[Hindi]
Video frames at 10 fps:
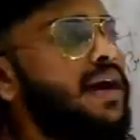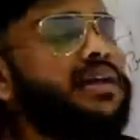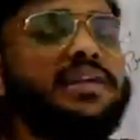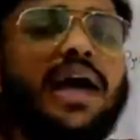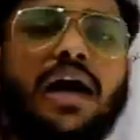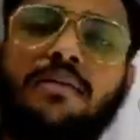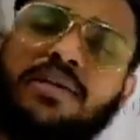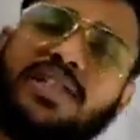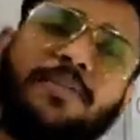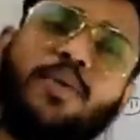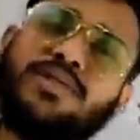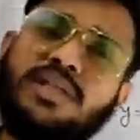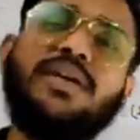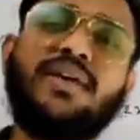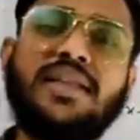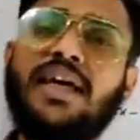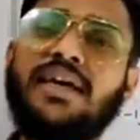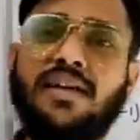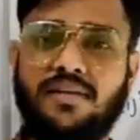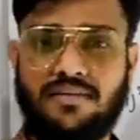क्या हमेशा पॉजिटिव रहता है क्या
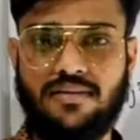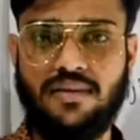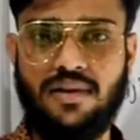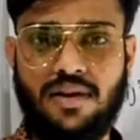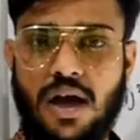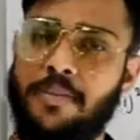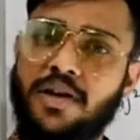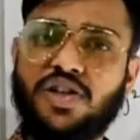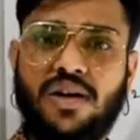हमेशा